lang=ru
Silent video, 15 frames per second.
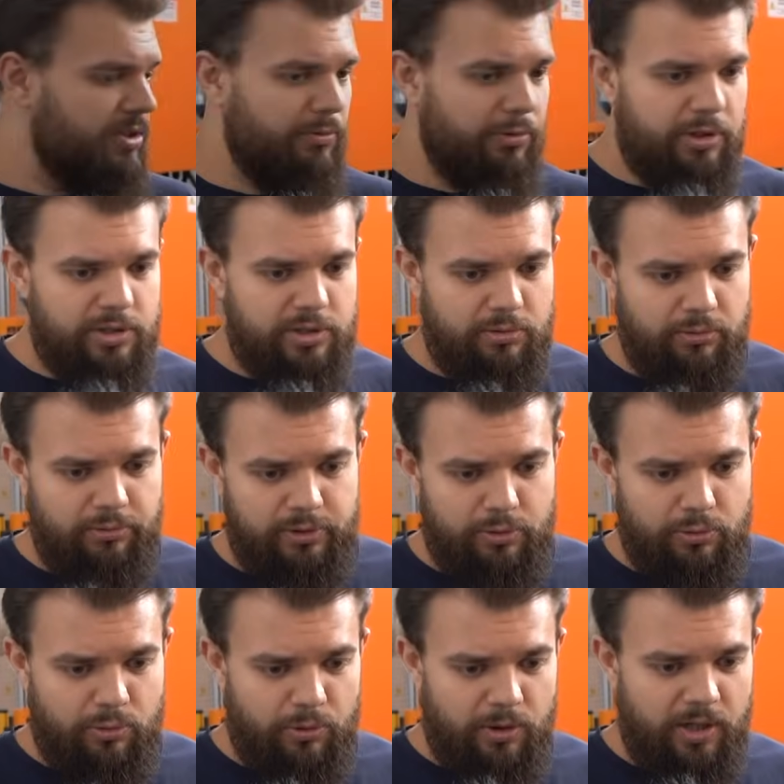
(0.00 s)
сегодняшнего
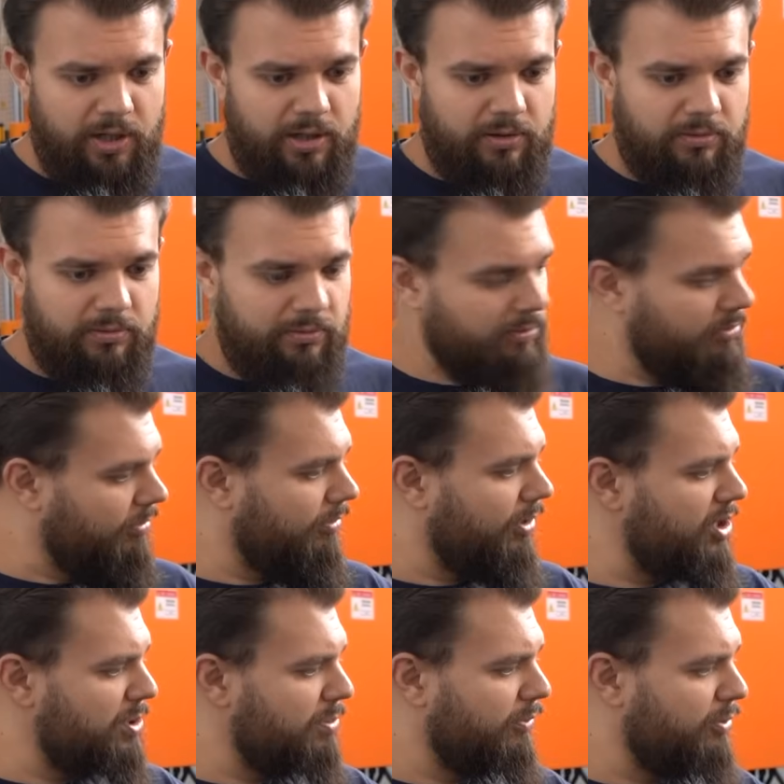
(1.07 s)
видеоролика
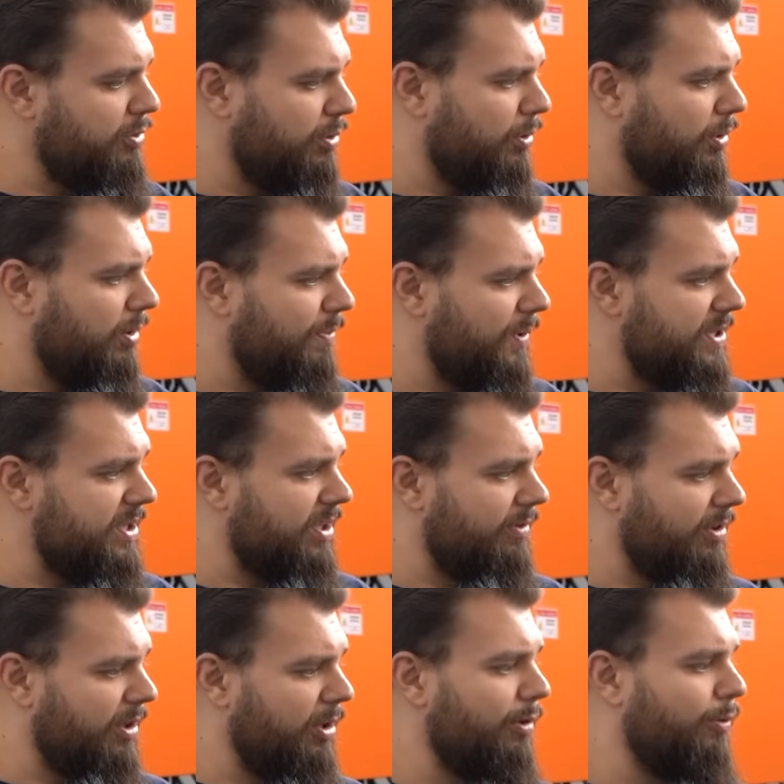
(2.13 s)
вашему взору я
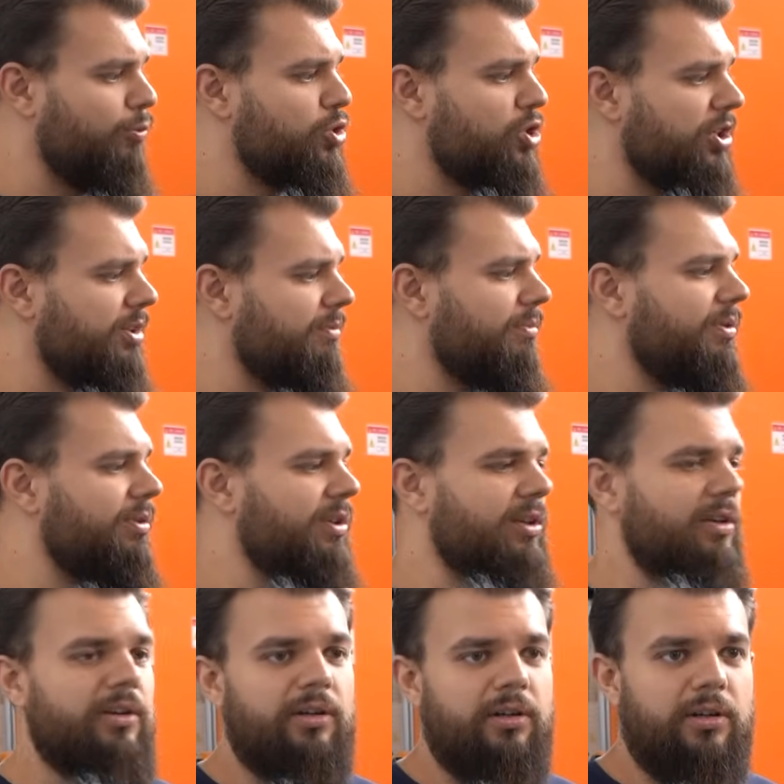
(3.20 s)
представляю УШМ
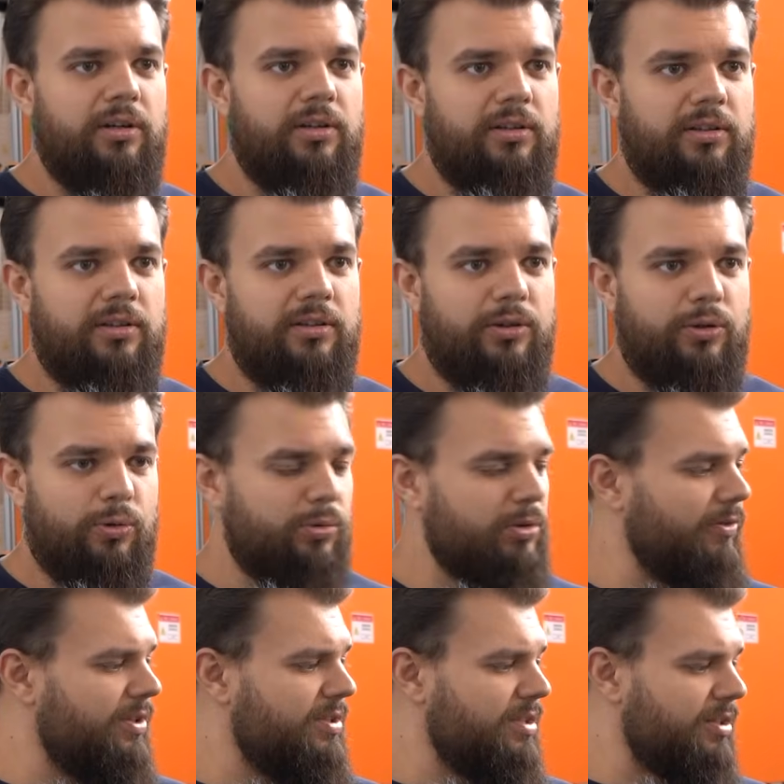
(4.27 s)
Круг
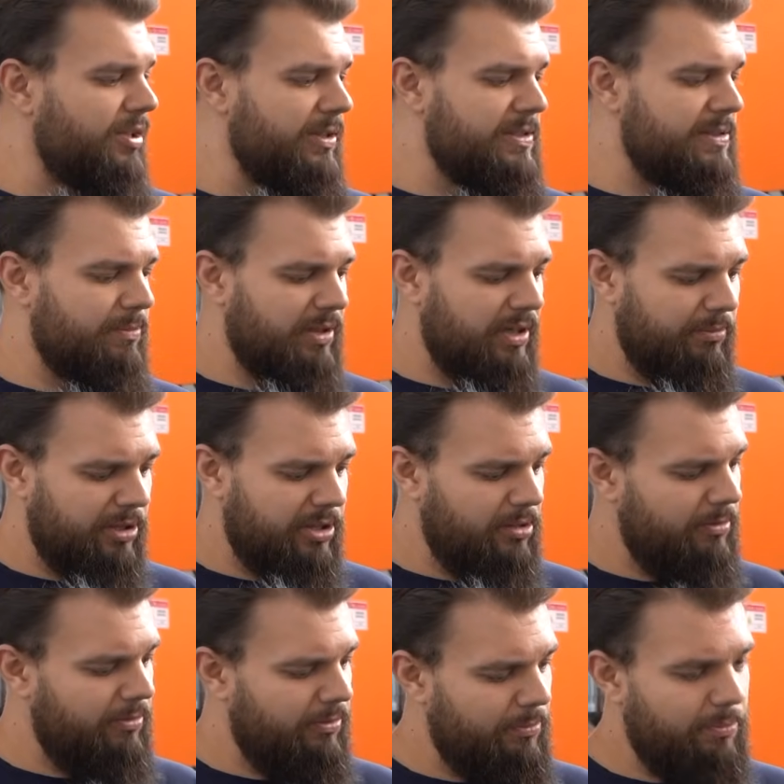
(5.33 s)
230
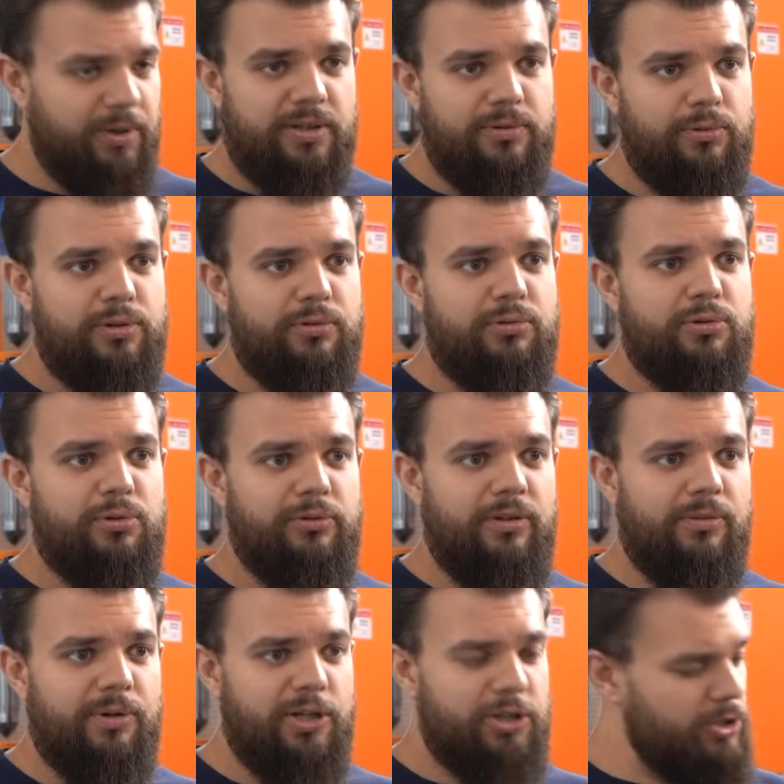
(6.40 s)
мм, производство
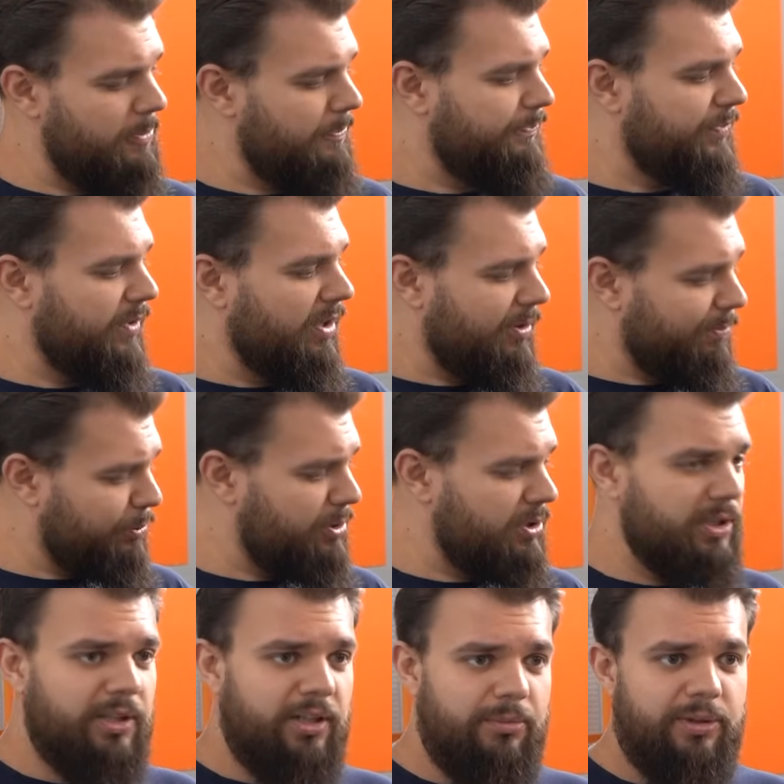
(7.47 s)
«Совалмаш».
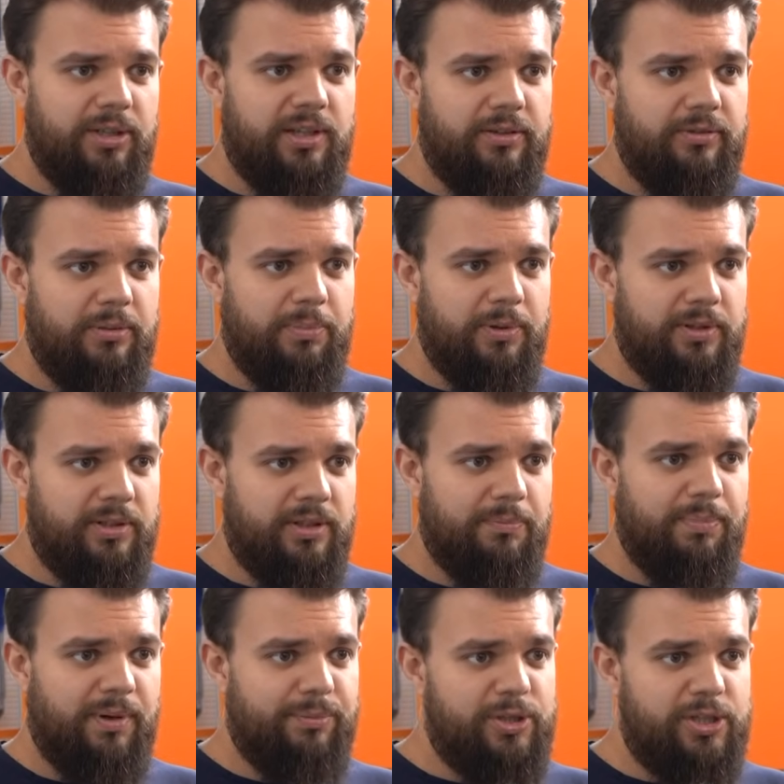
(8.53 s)
Корпусные элементы выполнены
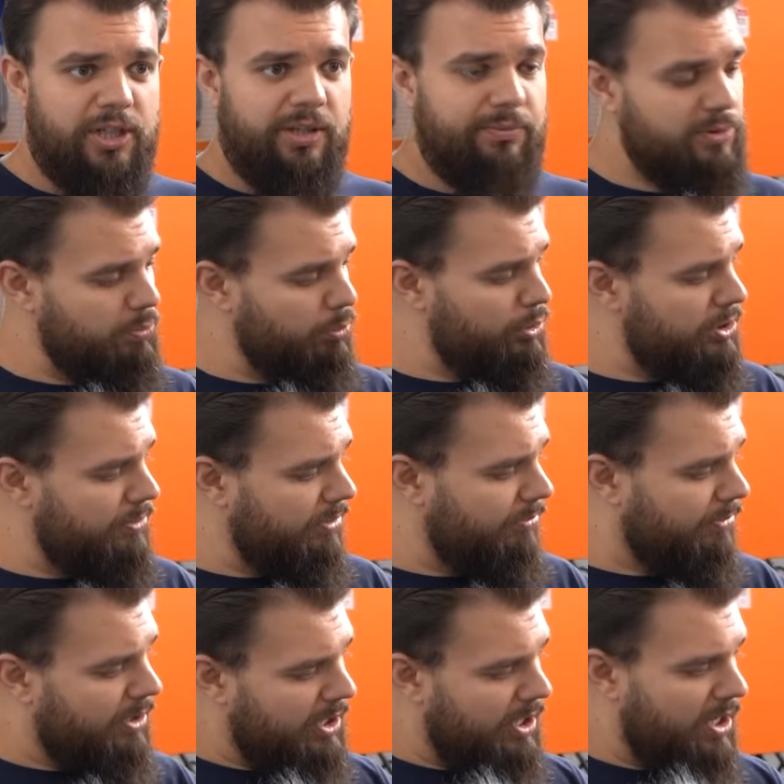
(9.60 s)
промышленным
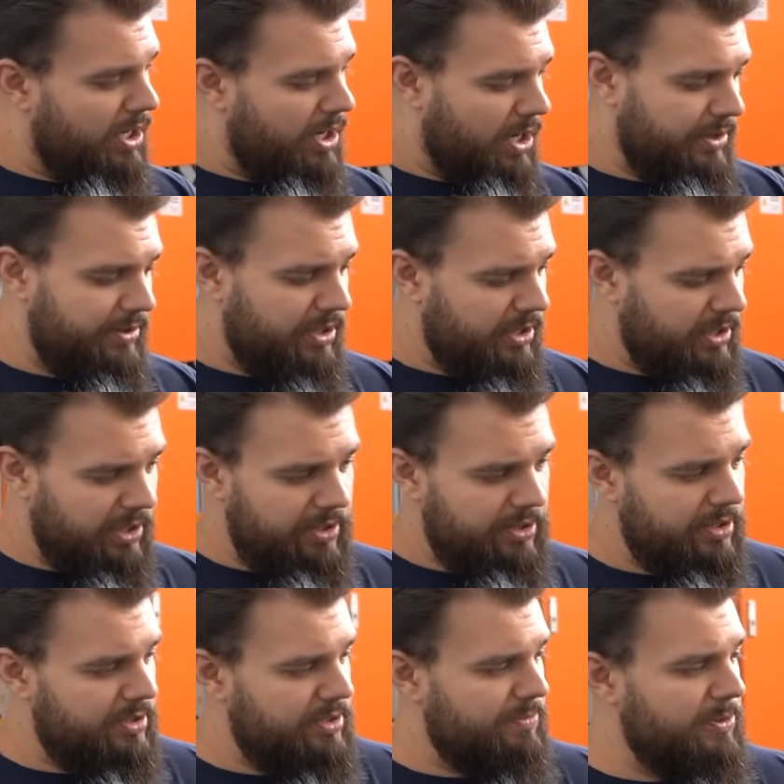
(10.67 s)
способом. Они
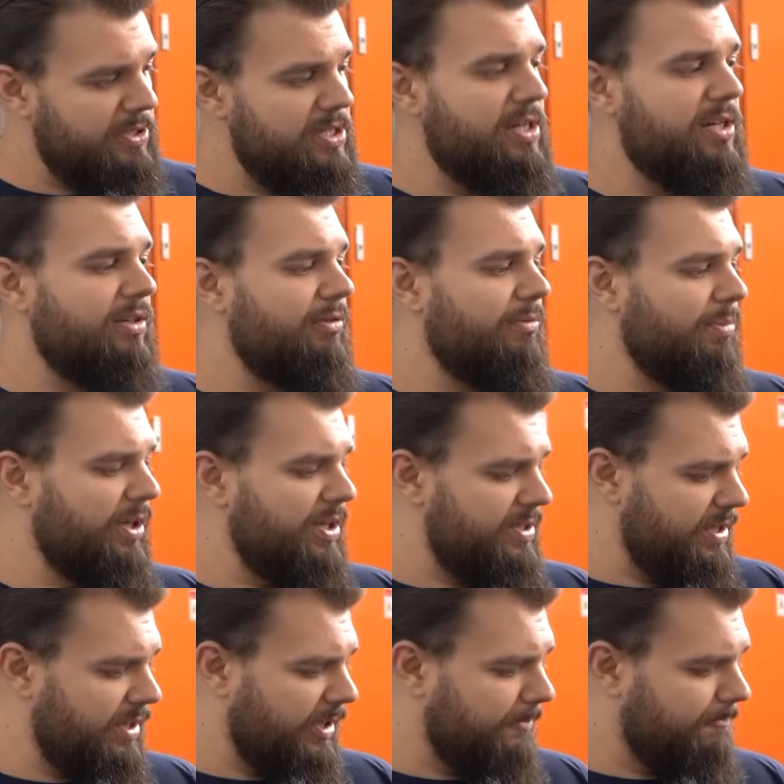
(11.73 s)
отлиты из специального
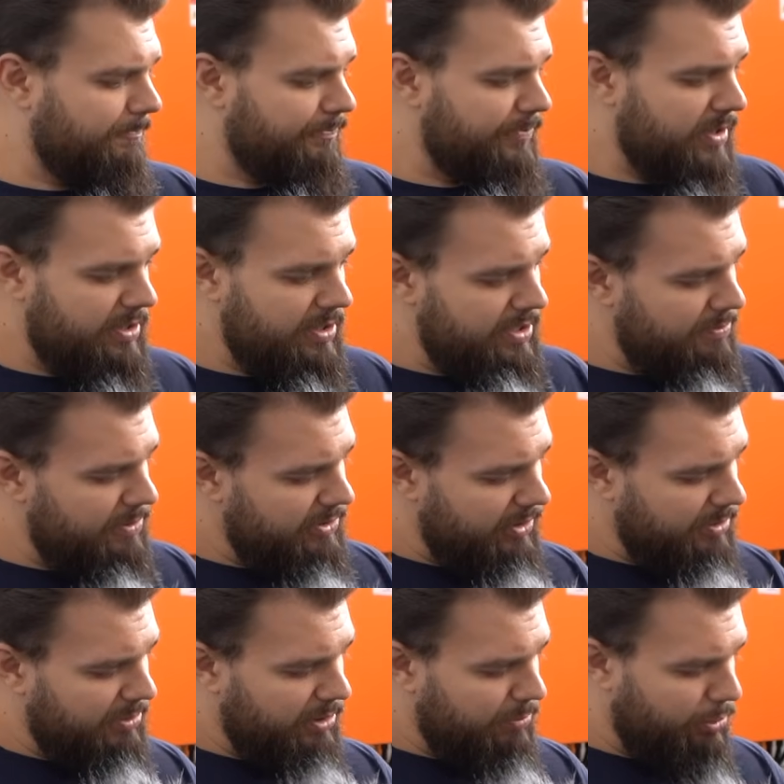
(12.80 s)
пластика. Здесь мы с
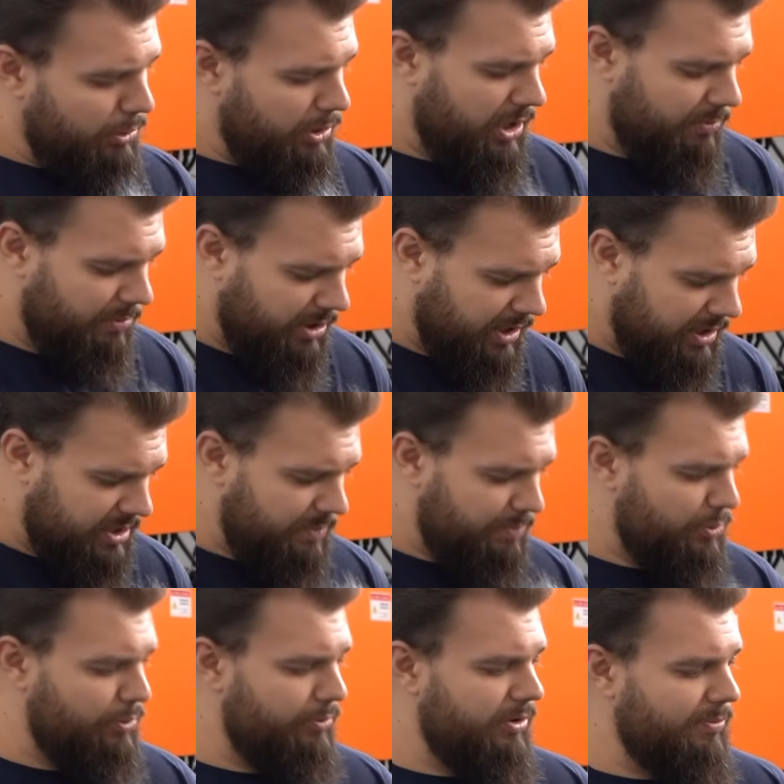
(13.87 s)
вами наблюдаем логотип
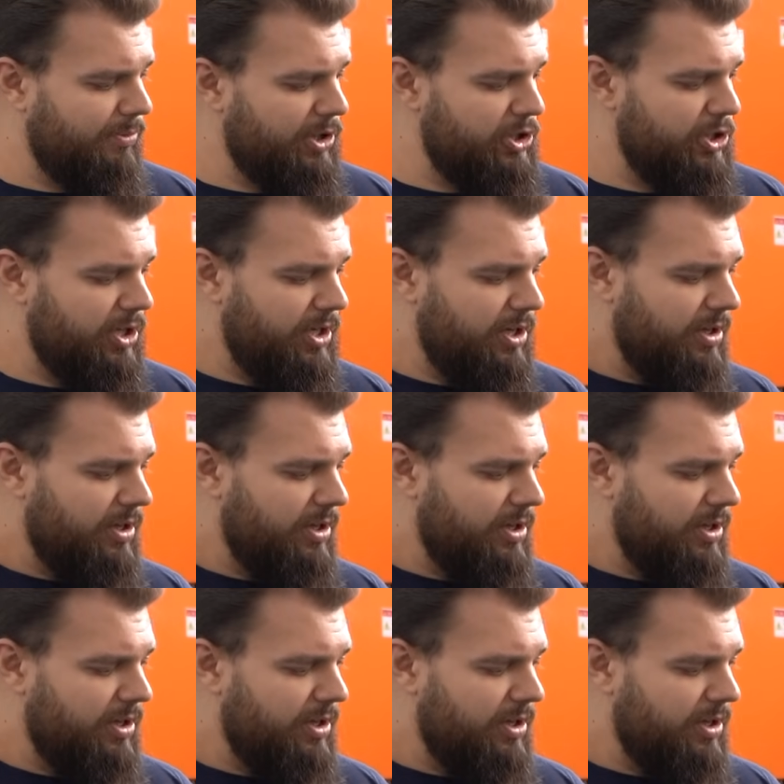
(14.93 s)
«Совалмаш»,